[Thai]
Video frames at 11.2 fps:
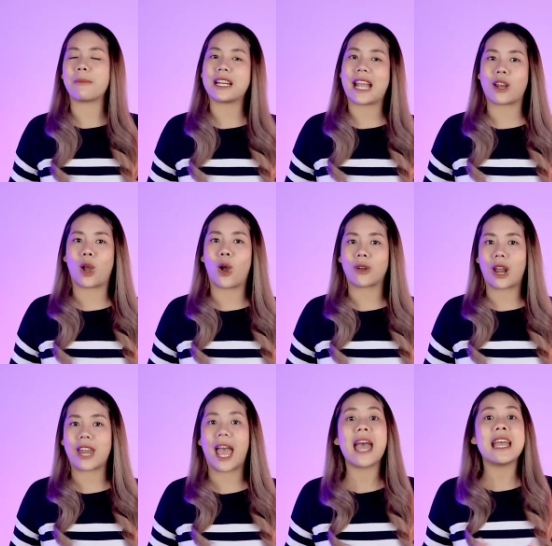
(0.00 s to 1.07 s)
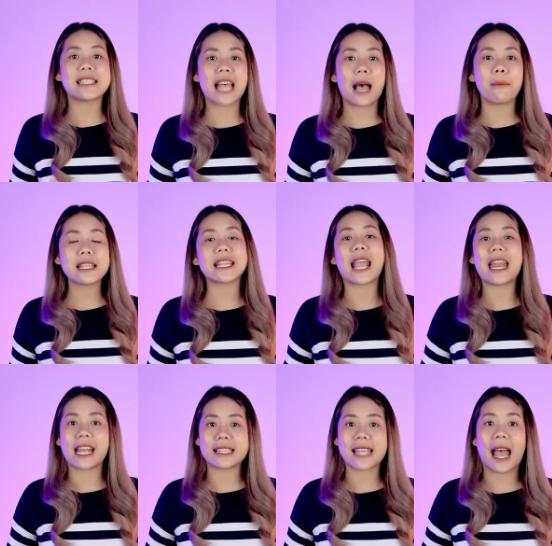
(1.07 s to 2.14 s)
ท์มือถือ Android ของเราเนี่ยสามารถสแกน
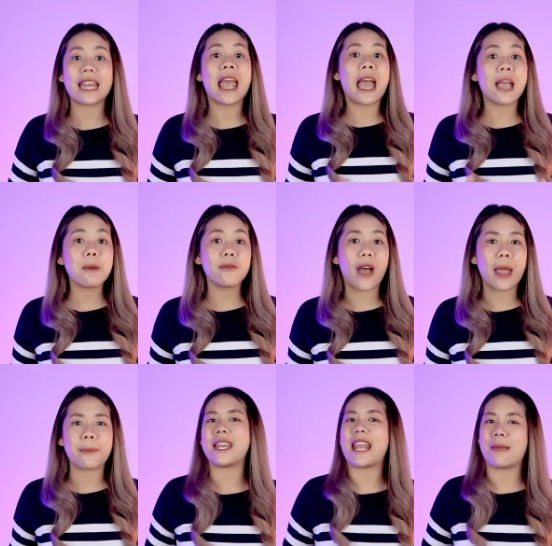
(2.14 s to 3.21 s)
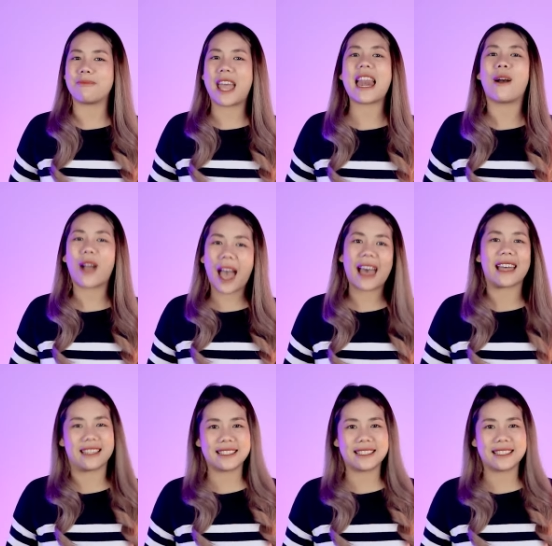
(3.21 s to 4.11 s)
เอกสารให้เป็นไฟล์ PDF ได้แล้วค่ะ